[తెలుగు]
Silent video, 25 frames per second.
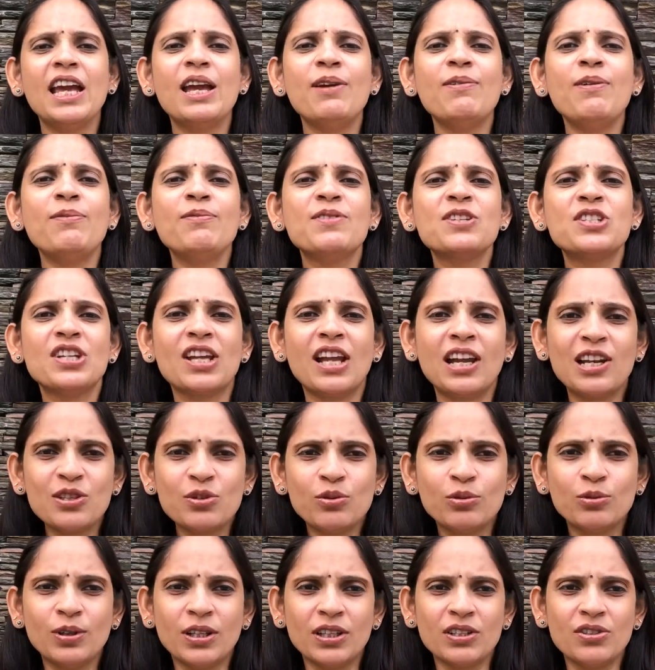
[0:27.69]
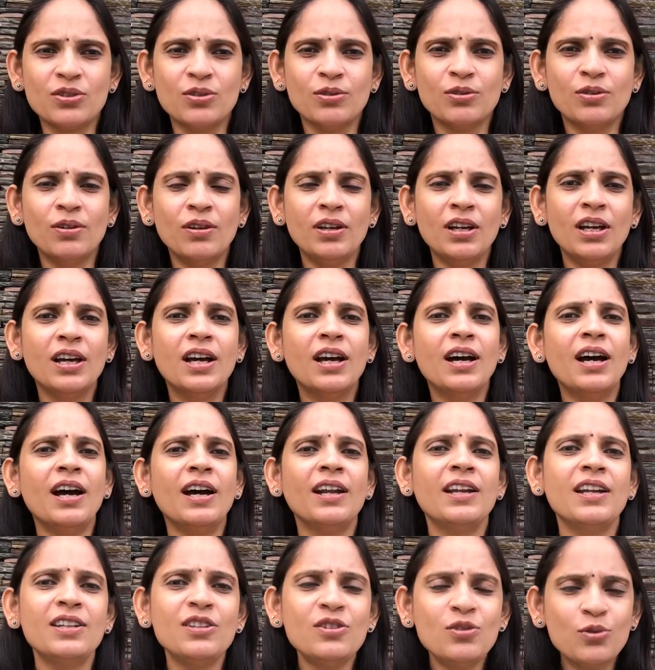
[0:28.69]
ఏవేవి విషయాలను చూడొచ్చు
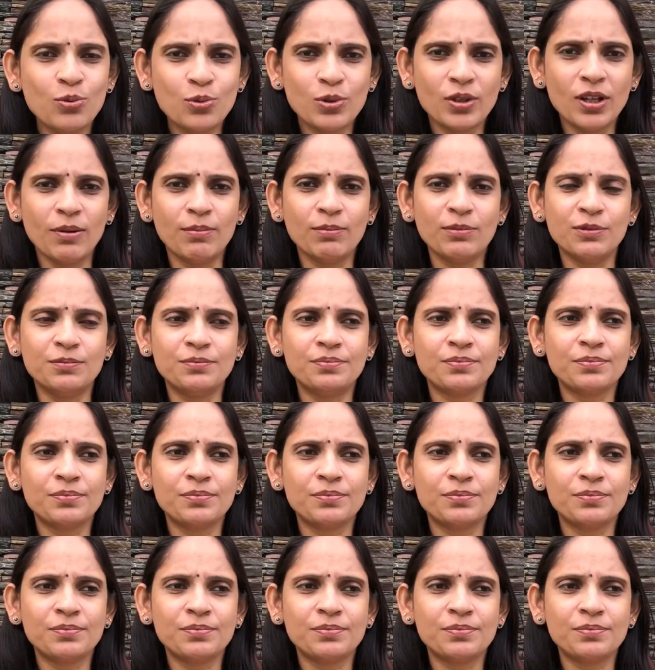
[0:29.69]
అనేది చూద్దాం